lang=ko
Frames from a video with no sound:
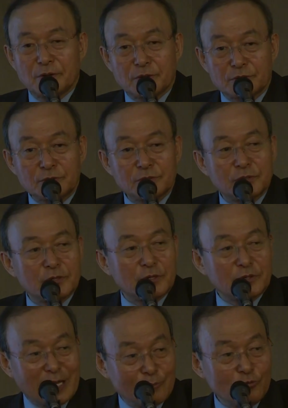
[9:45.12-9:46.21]
그죠?
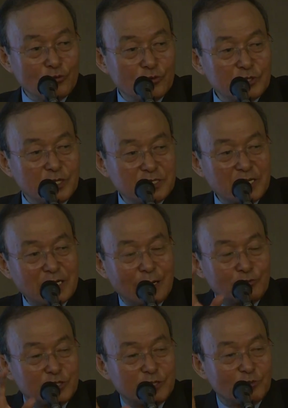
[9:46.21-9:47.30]
나무 정책이
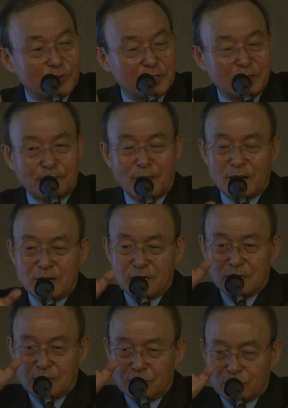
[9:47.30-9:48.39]
한번 심으면은
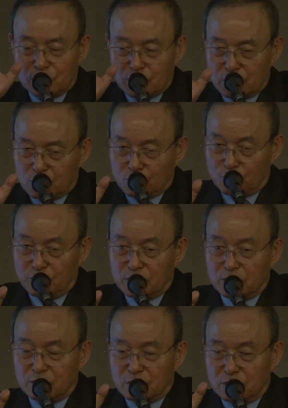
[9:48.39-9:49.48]

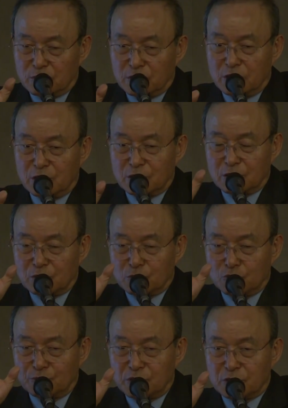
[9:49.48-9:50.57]
국민들이
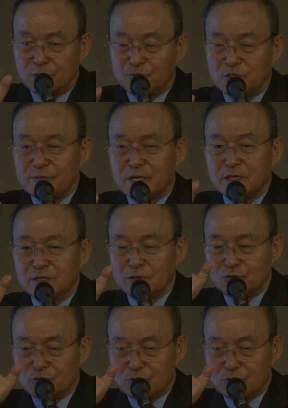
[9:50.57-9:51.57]
좀 싱겁지만은